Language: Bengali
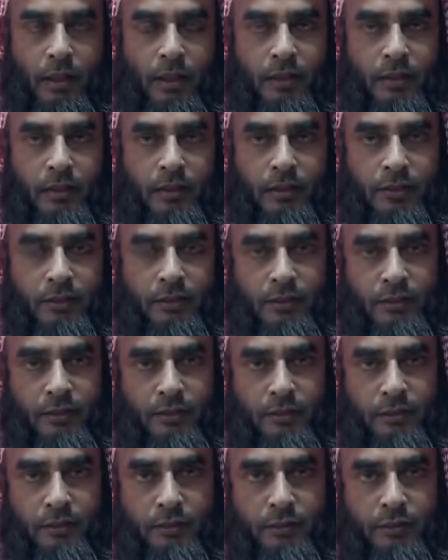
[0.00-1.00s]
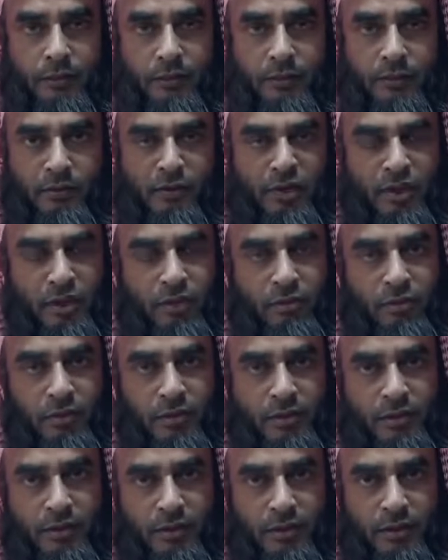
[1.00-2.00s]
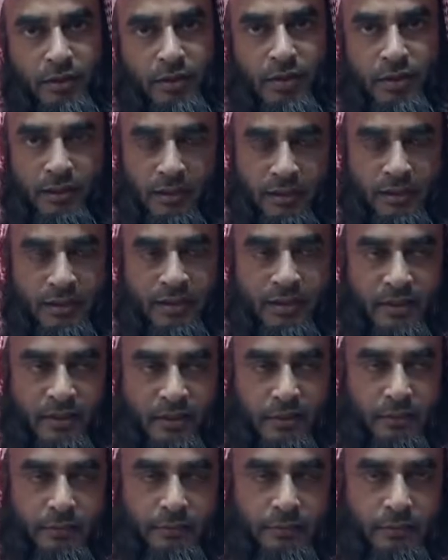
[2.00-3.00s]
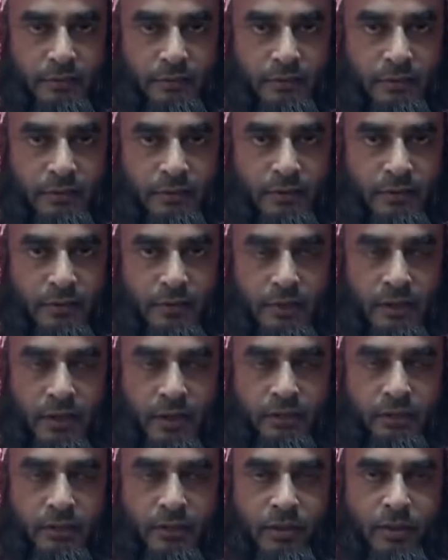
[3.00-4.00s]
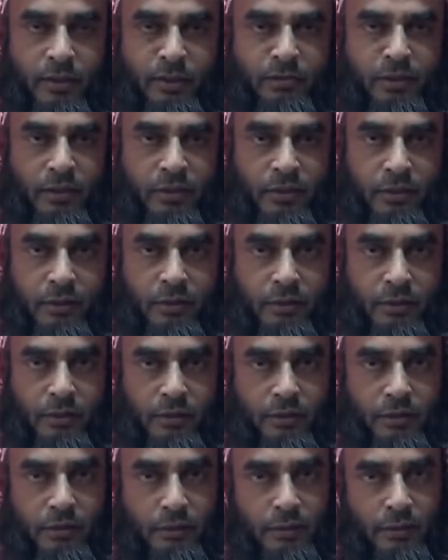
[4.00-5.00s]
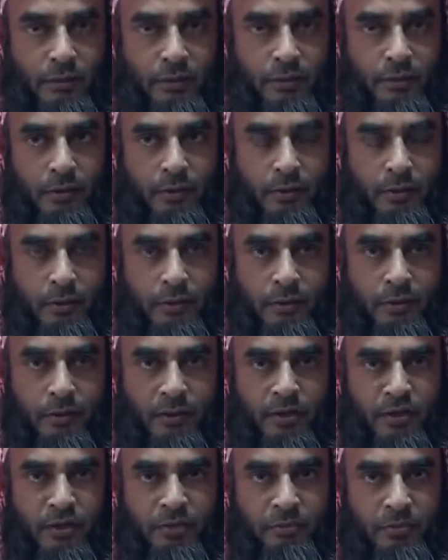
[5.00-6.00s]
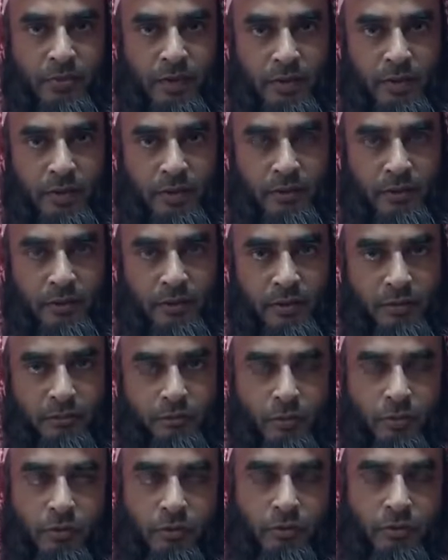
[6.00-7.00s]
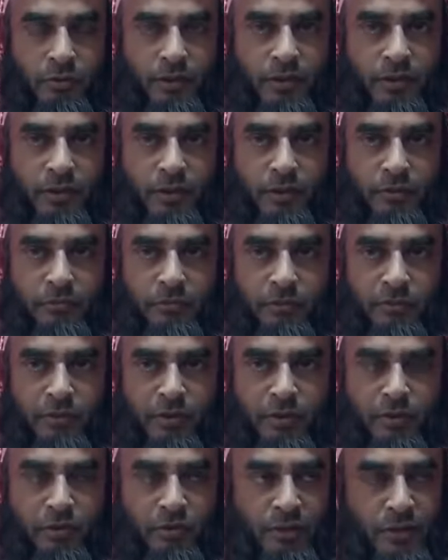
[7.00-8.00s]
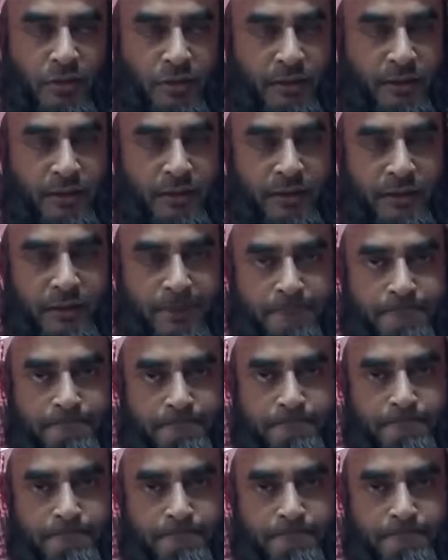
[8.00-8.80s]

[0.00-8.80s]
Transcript: আর এতে অনেকগুলিতে অ্যাড আসছিল যার ফলে আমাদের দিনী ভাইদের পক্ষ থেকে বিভিন্ন দেশ থেকে